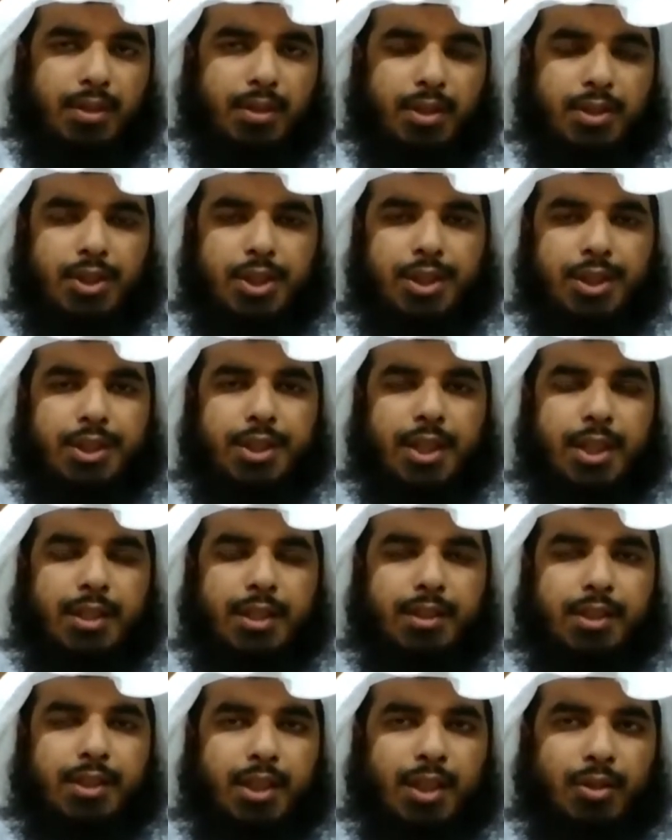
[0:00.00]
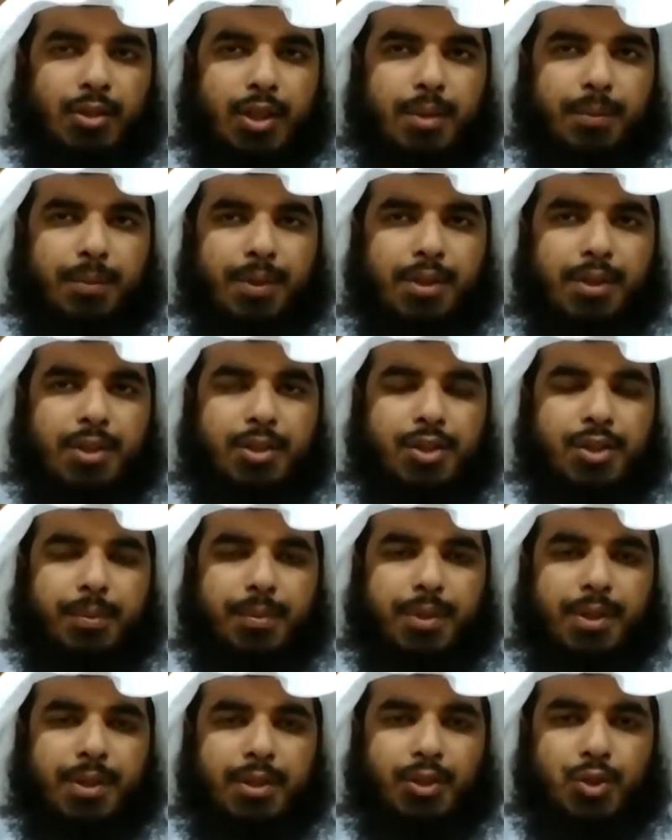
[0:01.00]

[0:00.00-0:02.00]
এই চারটি আয়াতের আলোকে আপনাদের সামনে